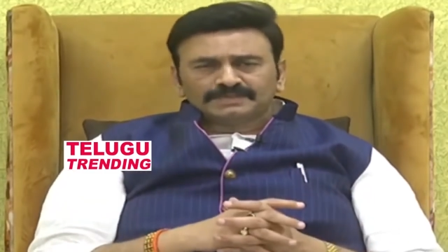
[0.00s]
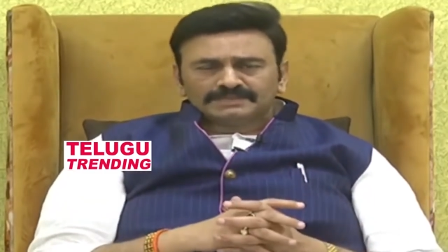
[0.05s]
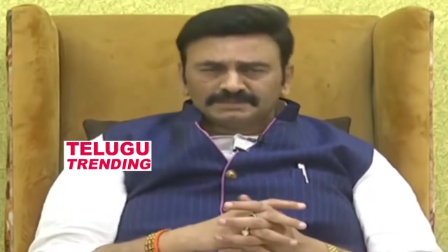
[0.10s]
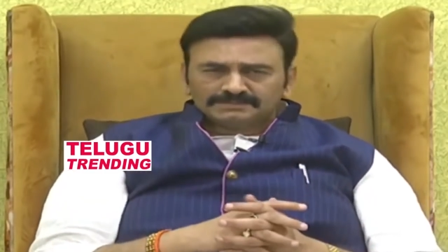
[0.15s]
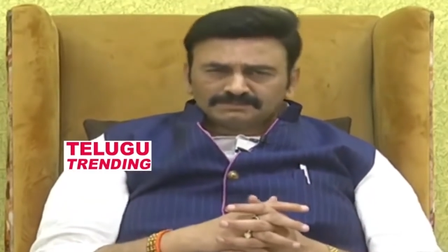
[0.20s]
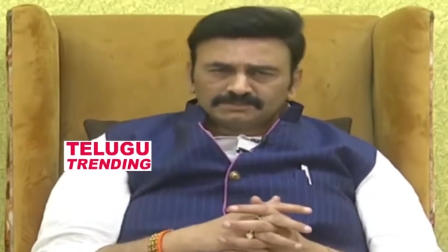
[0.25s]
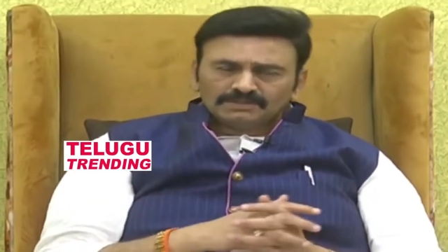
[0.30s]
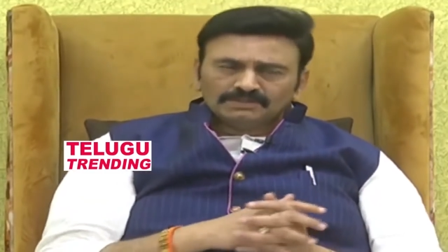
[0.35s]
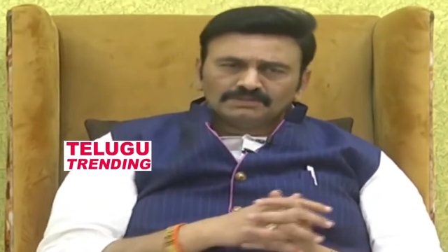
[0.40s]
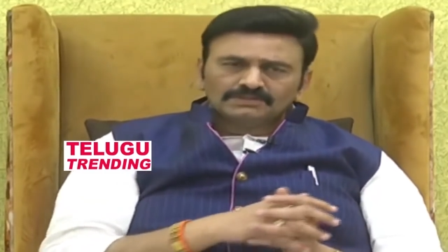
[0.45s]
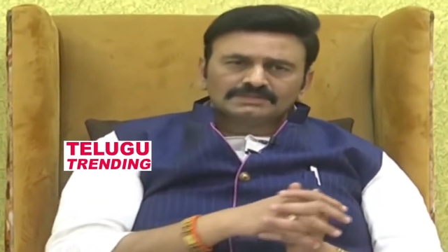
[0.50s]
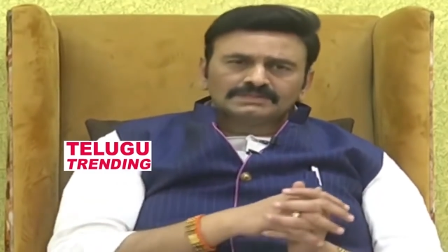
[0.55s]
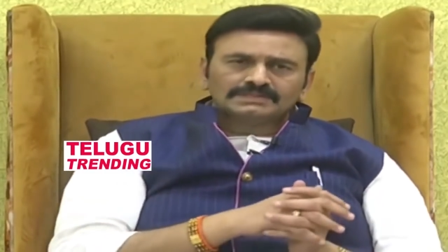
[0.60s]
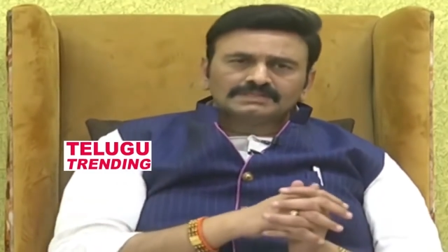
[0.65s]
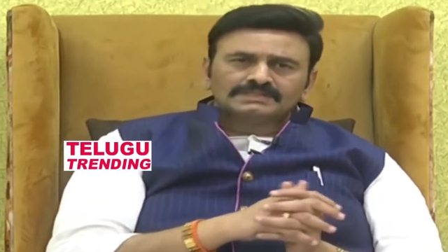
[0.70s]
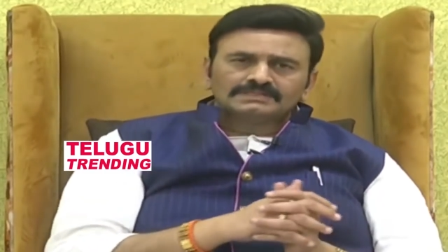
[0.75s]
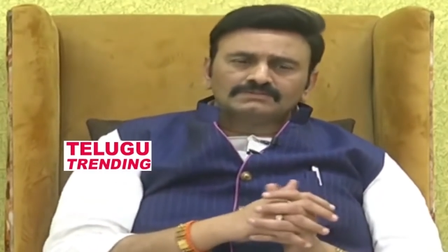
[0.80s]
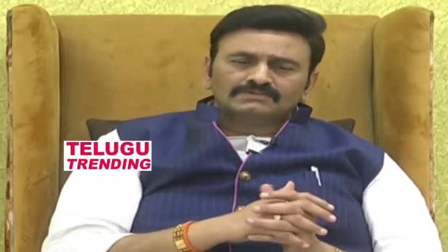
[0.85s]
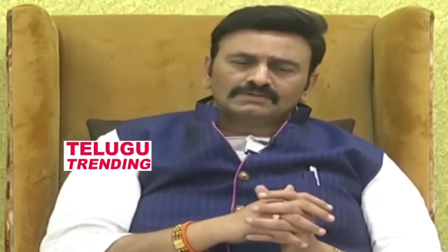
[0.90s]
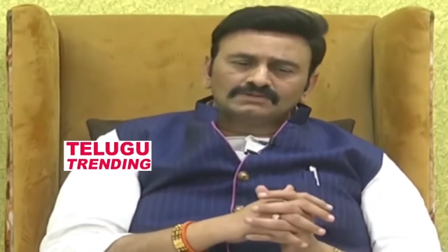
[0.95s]
ప్రతి
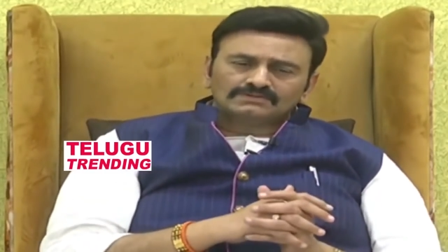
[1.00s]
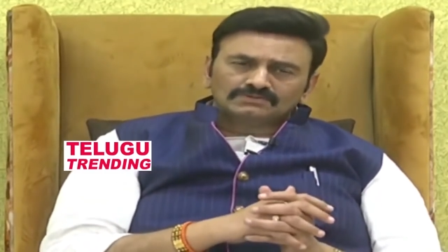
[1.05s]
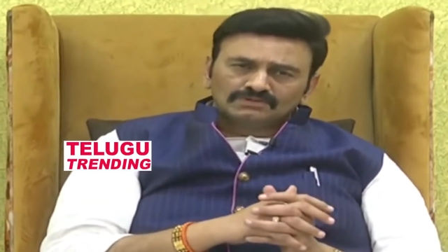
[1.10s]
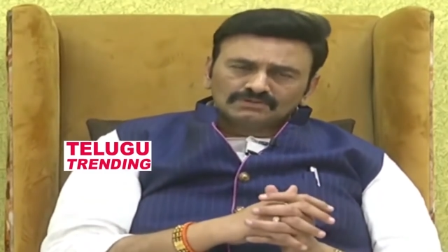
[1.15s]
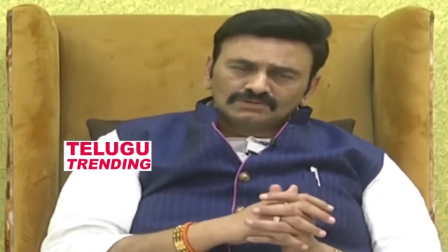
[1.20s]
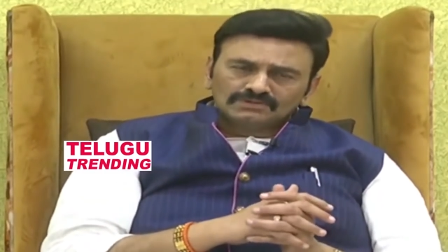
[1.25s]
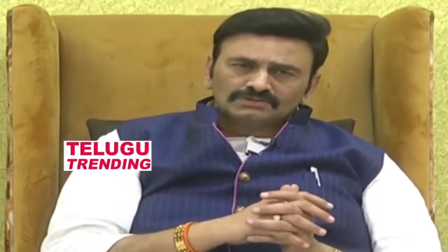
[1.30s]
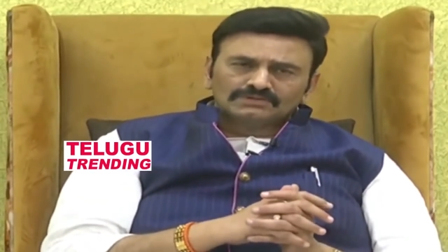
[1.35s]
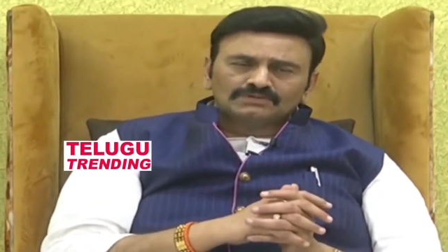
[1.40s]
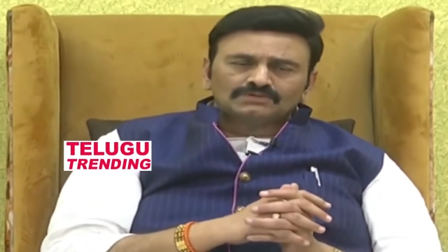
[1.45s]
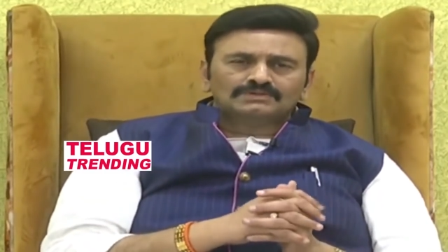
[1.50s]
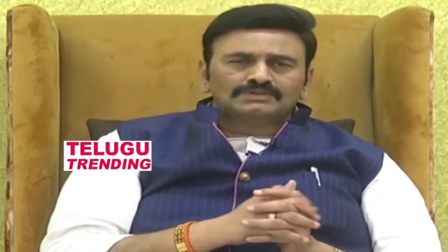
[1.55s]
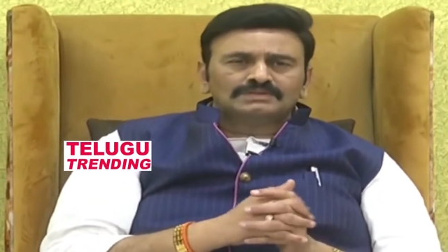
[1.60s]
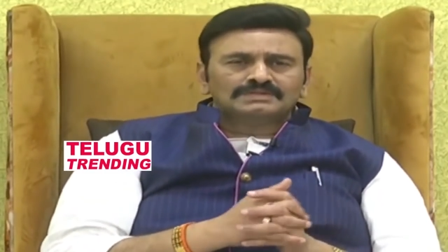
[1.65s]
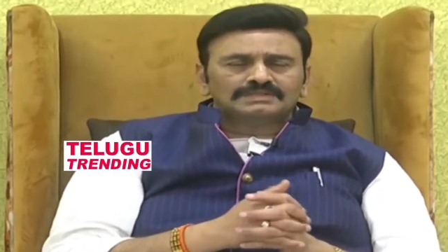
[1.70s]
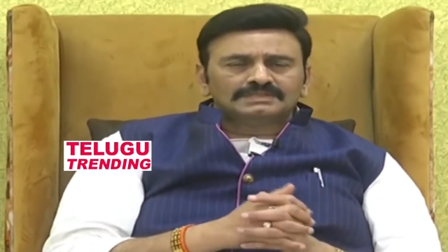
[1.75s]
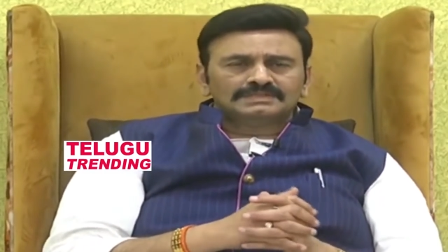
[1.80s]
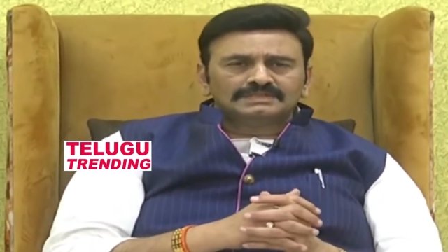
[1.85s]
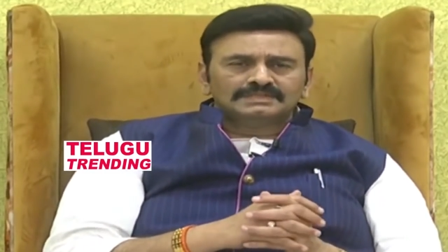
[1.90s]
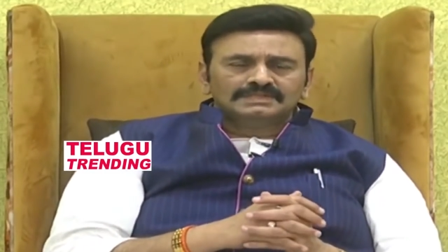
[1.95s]
పొల్యూషన్కి ఒక సొల్యూషన్
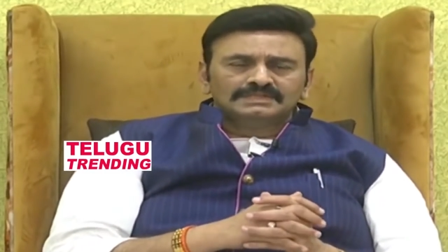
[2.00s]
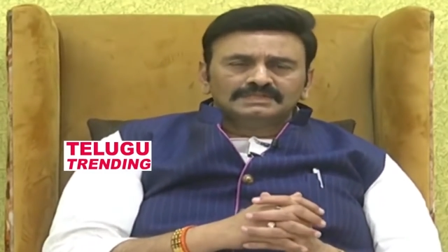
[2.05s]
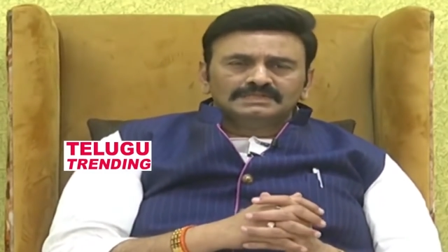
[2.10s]
ఉంటుంది